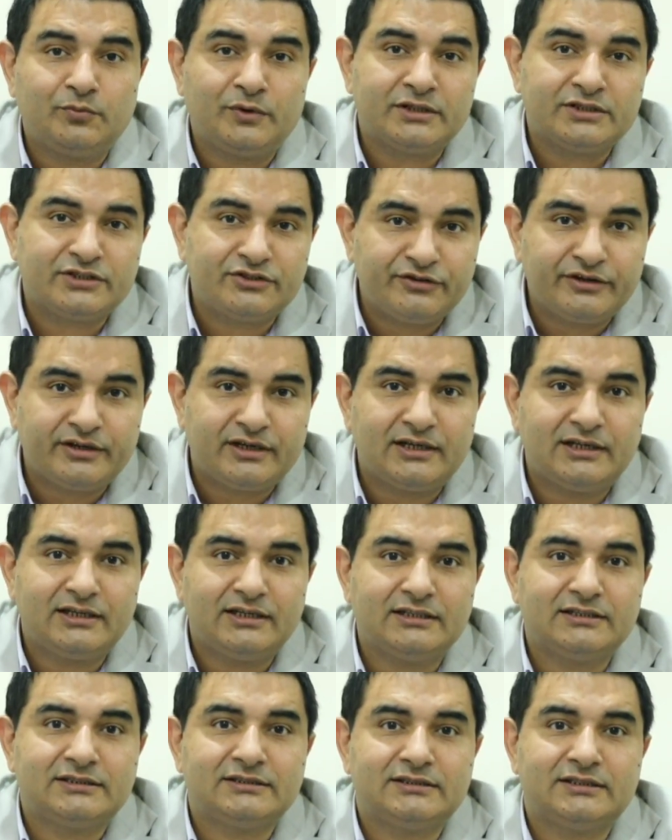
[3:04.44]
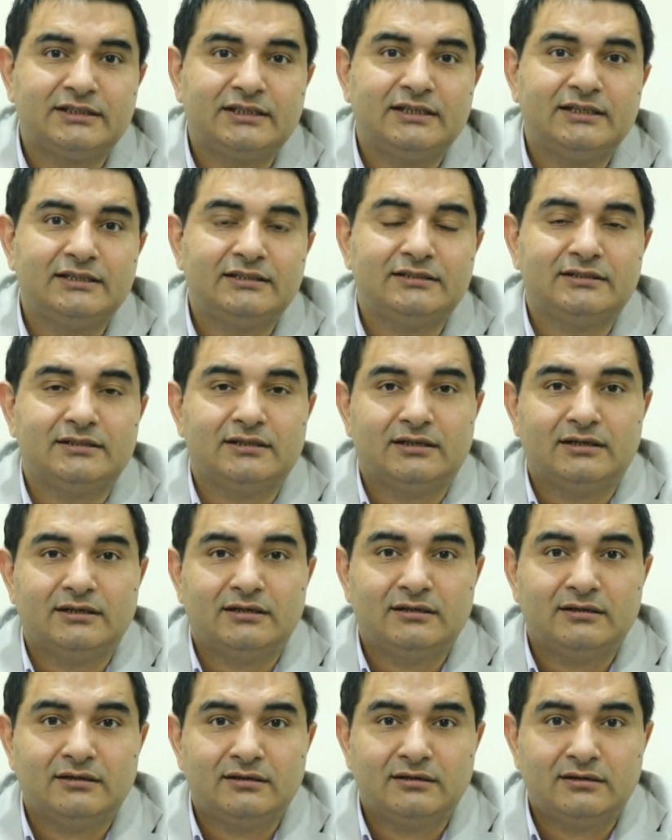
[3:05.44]
ऊपर स्ट्रिक्टली इस चीज़
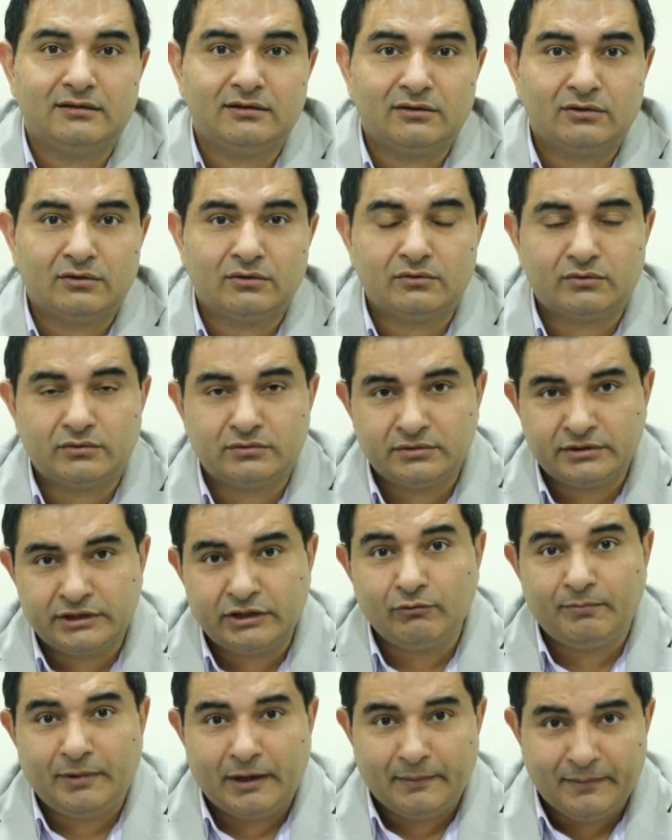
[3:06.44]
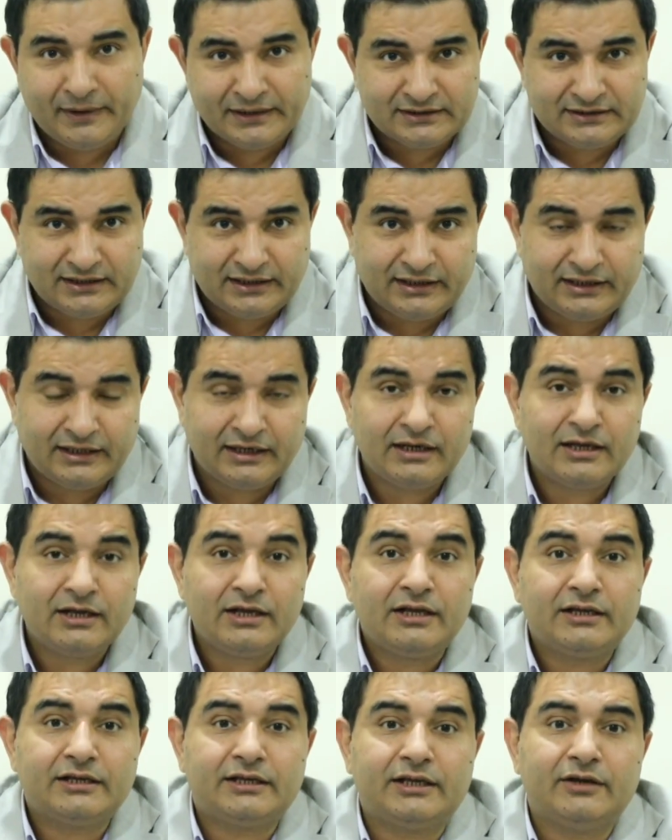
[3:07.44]
की पाबंद करें
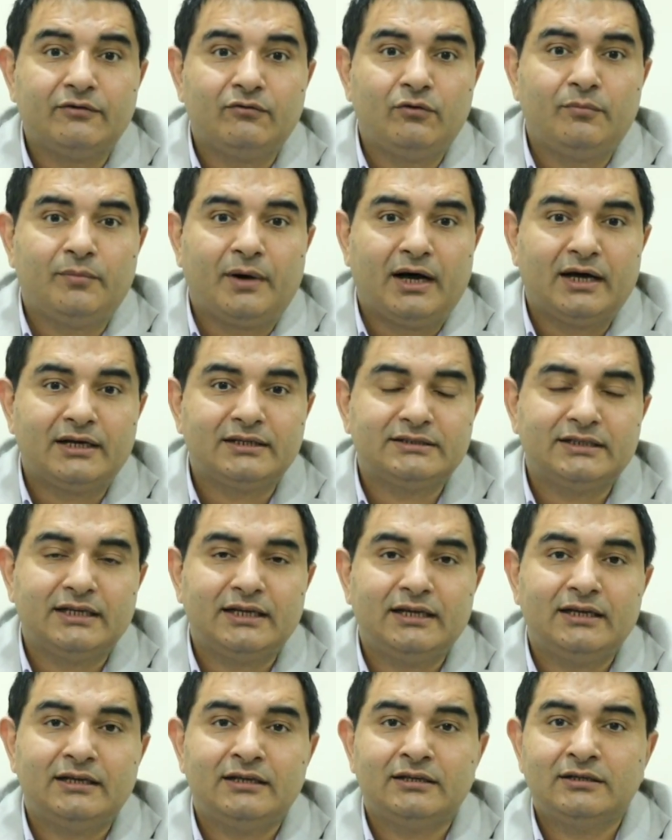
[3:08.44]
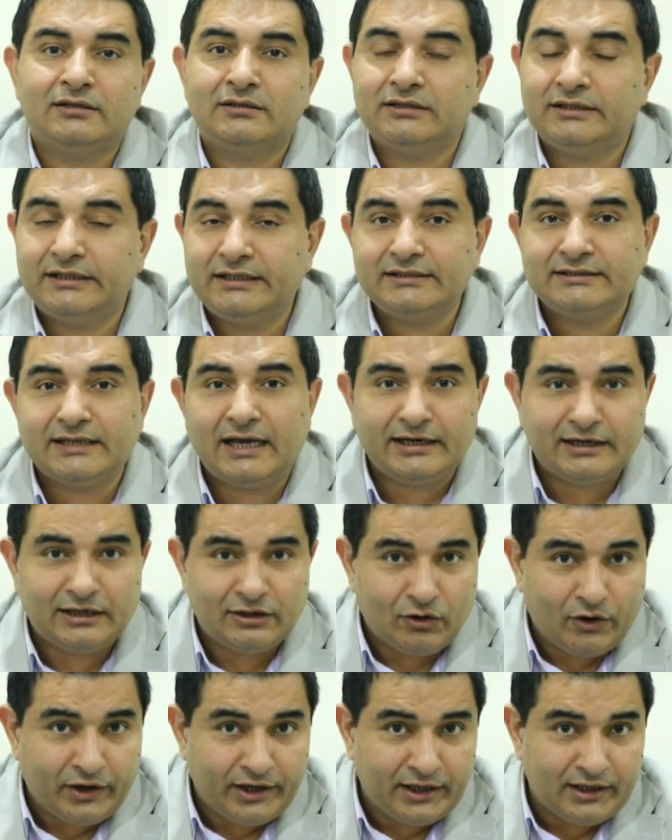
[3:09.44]
कि वो बाहर से
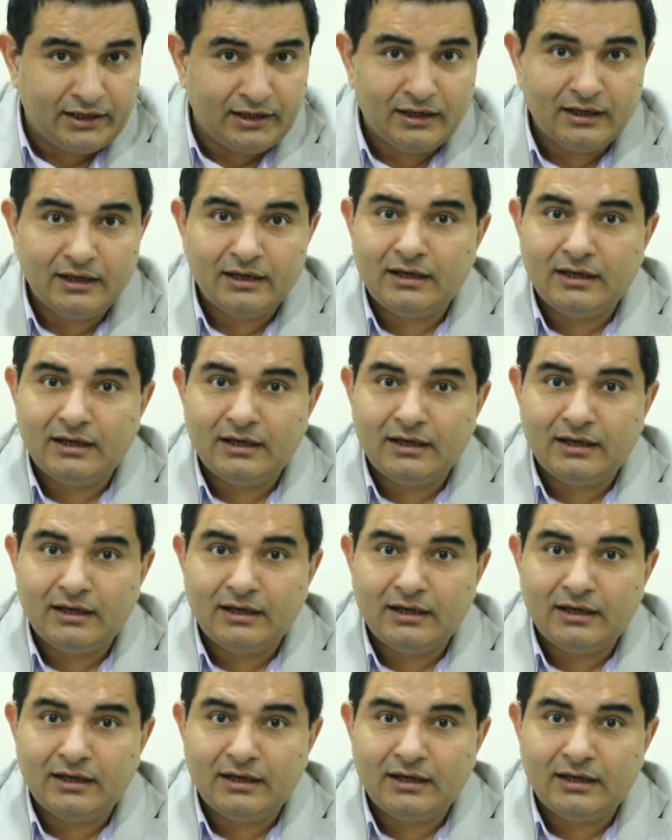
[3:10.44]
रिसाइकल्ड ऑयल